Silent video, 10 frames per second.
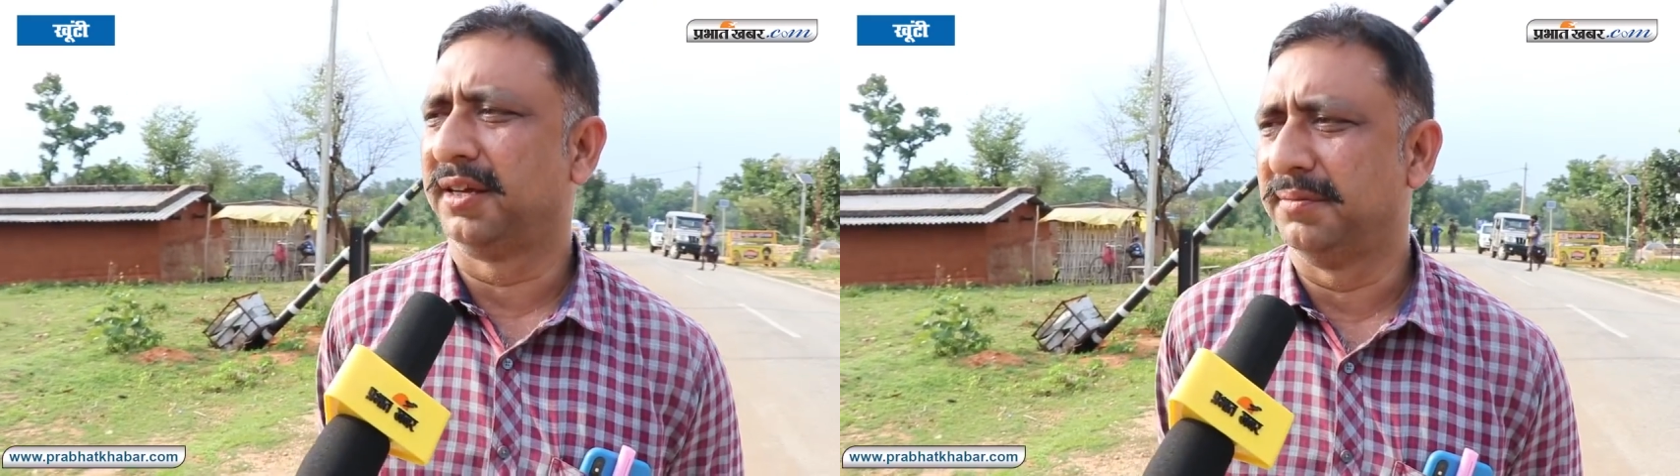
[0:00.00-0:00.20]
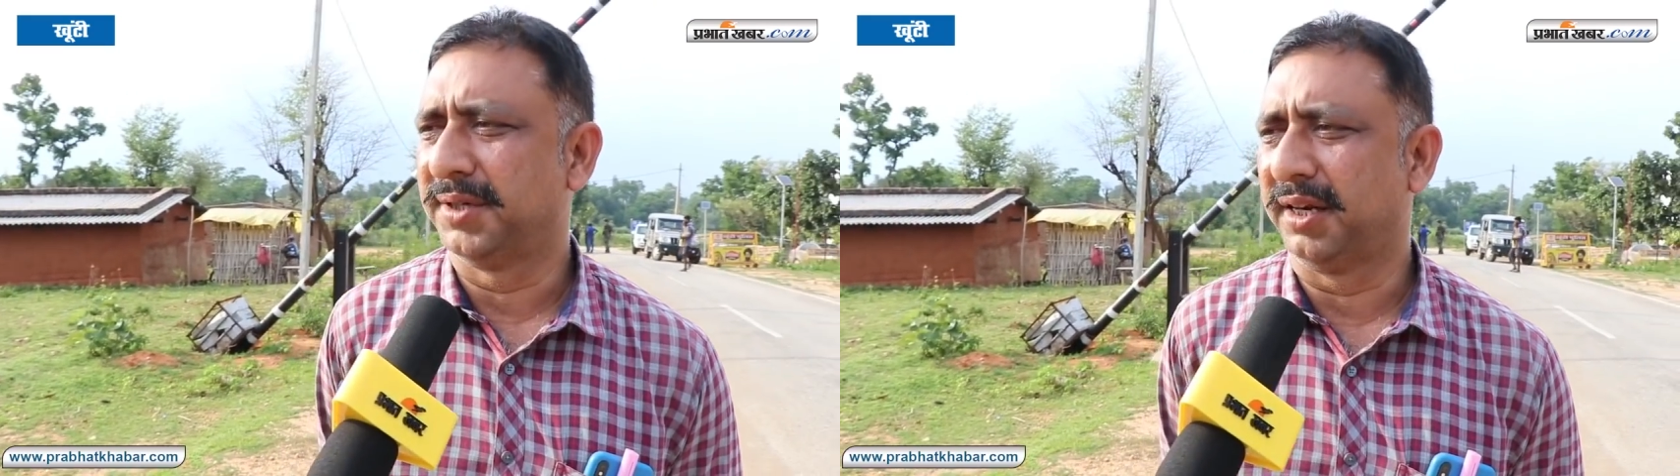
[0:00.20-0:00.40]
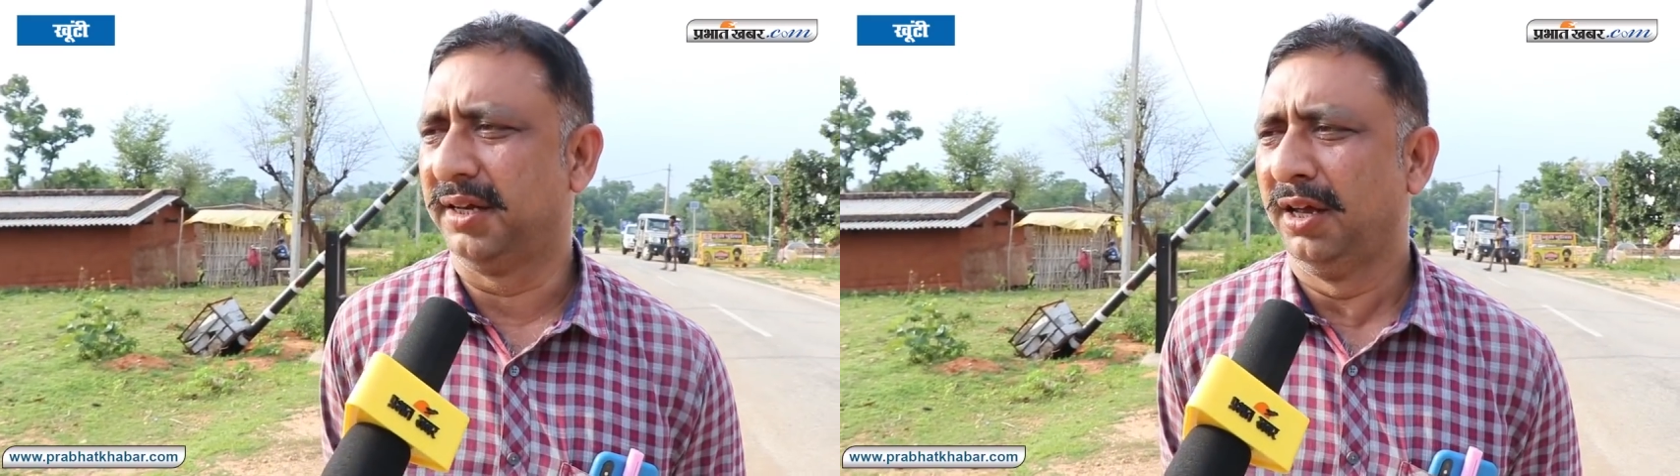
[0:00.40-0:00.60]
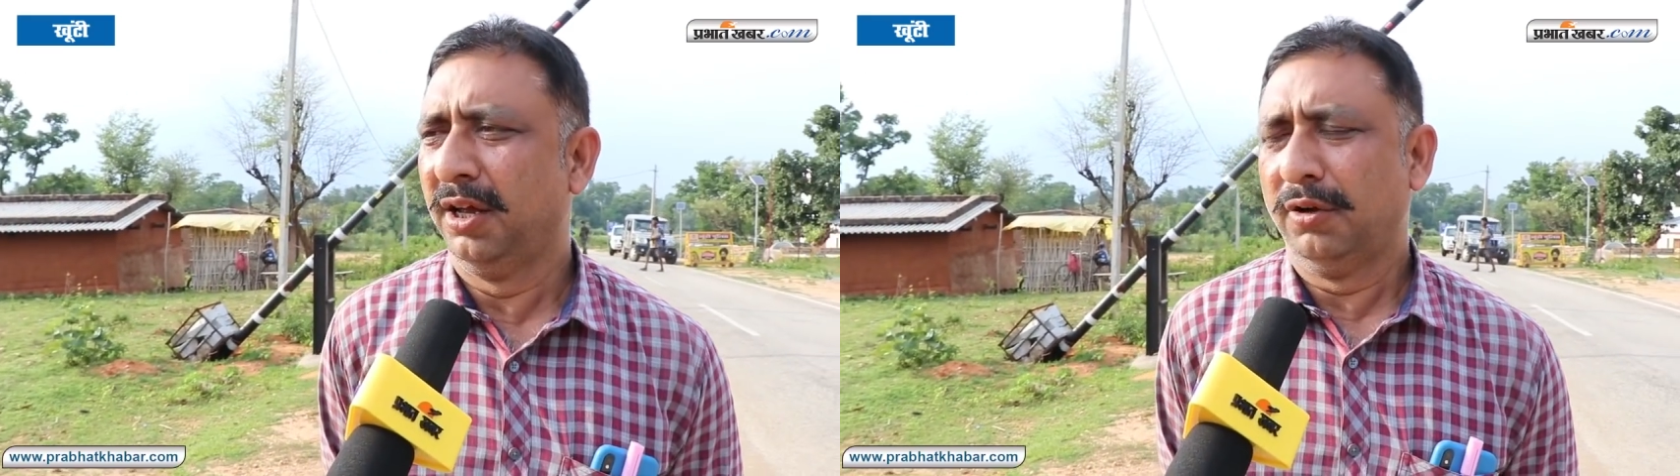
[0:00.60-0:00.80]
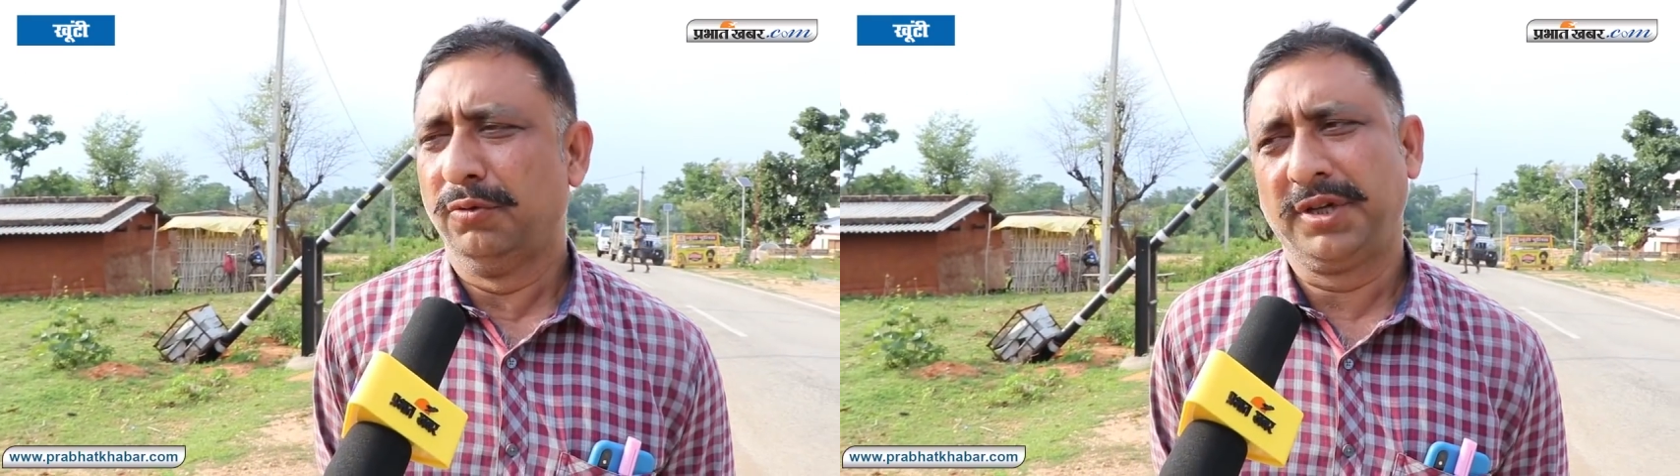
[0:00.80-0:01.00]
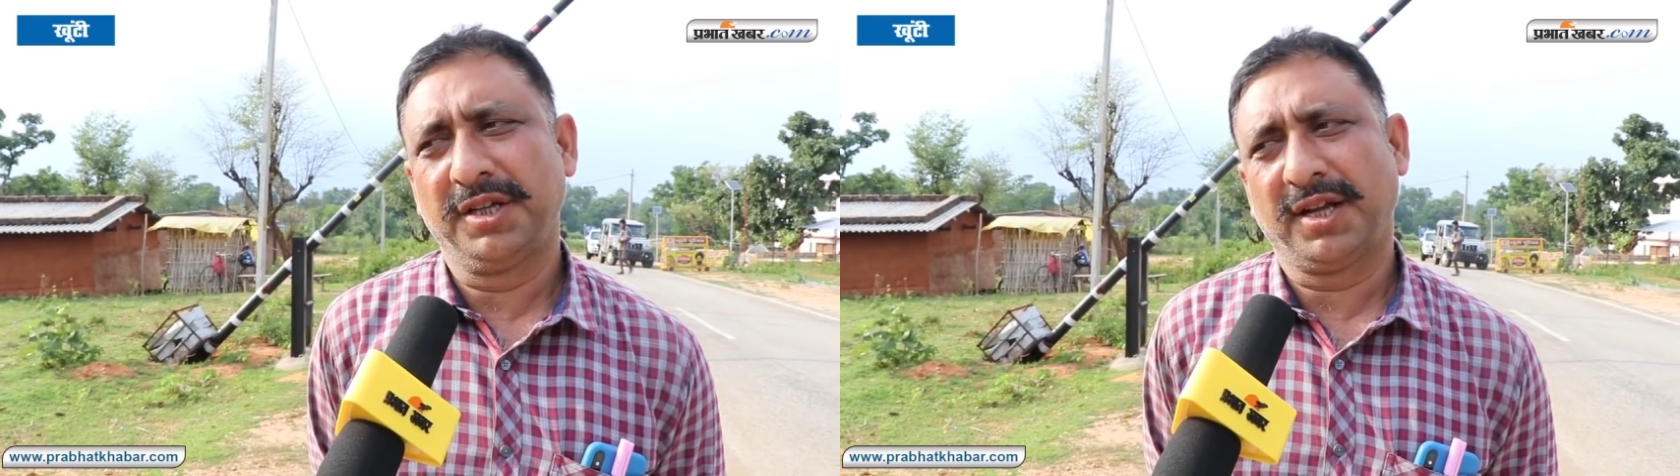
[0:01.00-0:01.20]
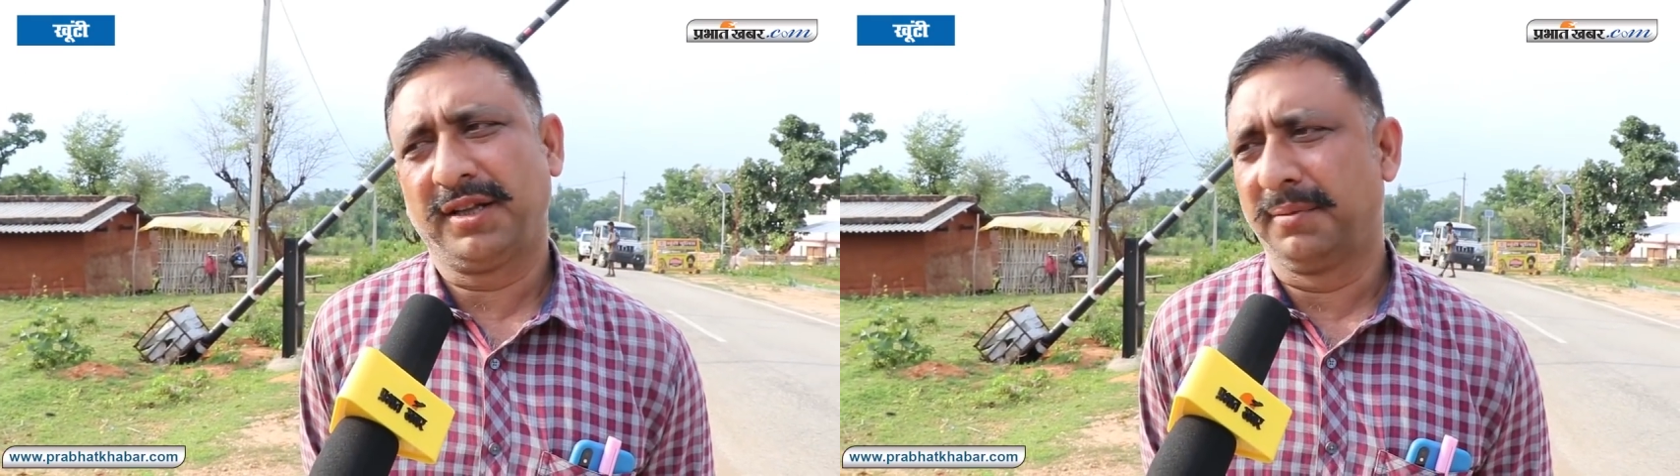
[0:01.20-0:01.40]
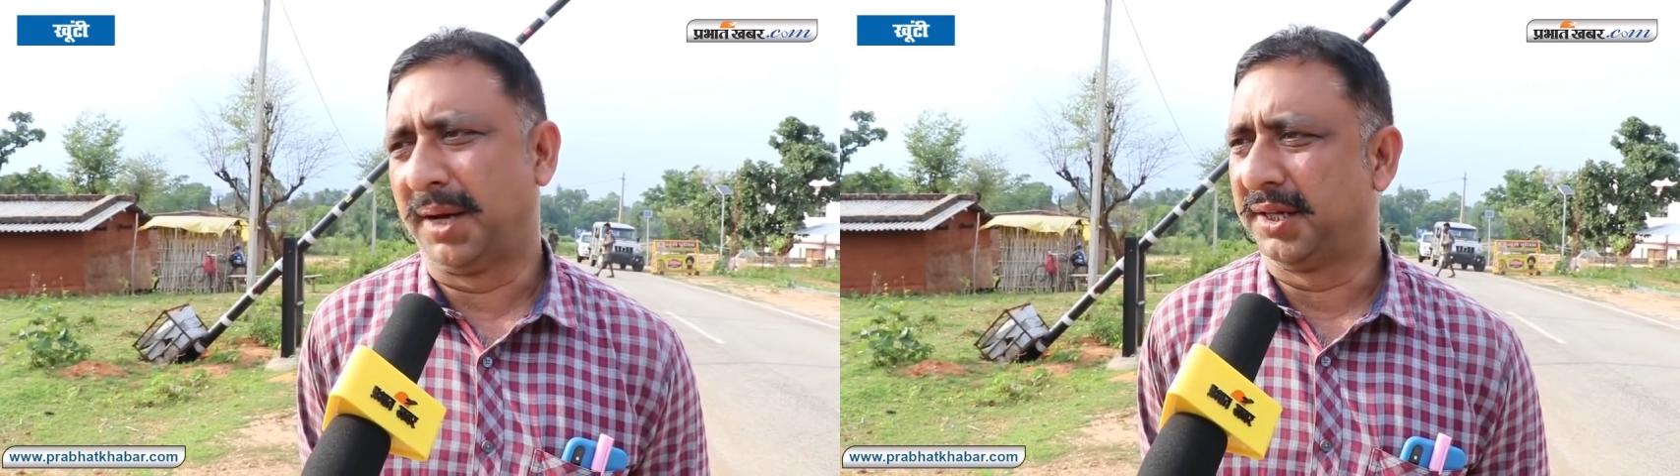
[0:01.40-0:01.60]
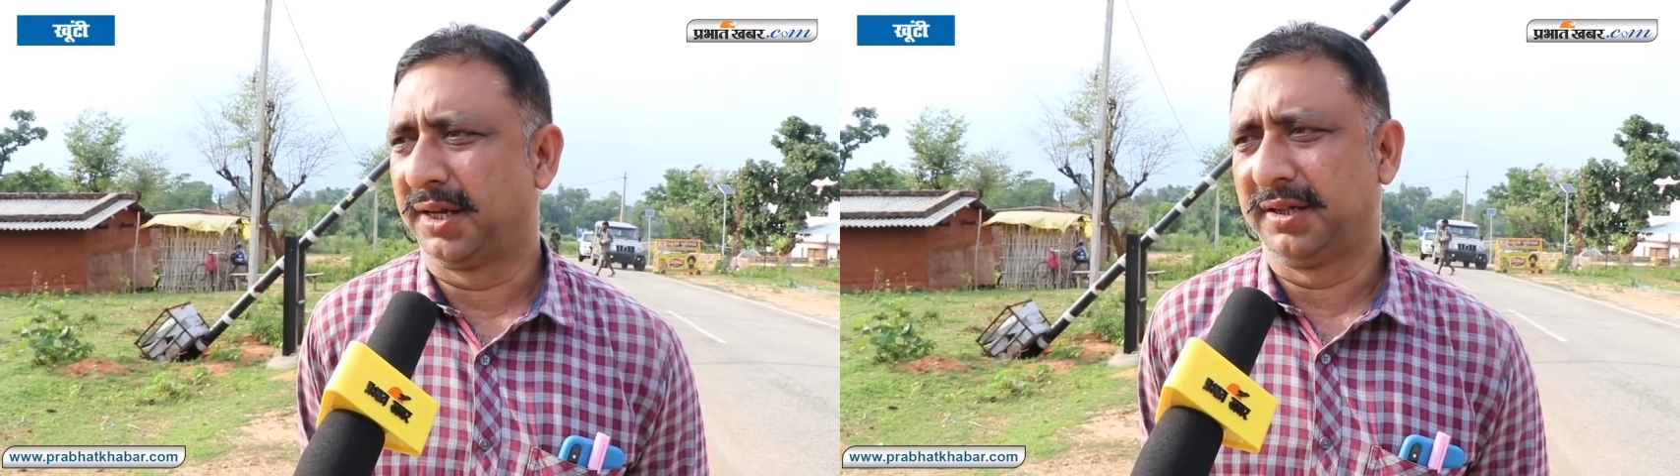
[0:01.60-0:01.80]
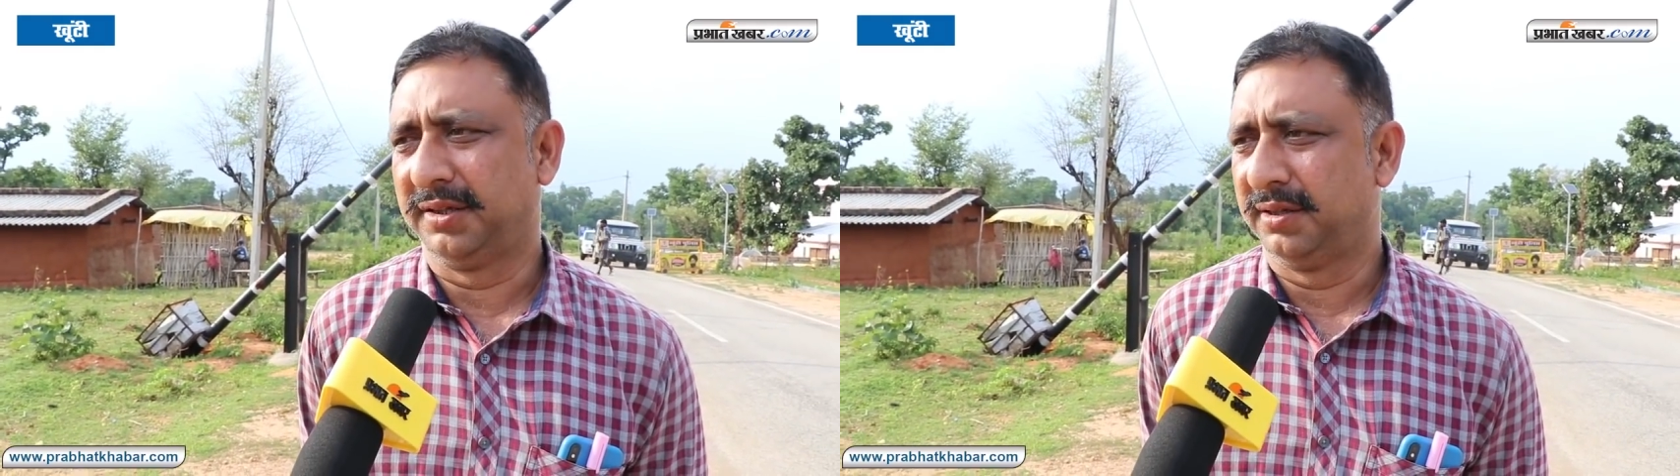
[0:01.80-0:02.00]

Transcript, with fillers: कर्मचारी हैं उनके साथ एक भाषा का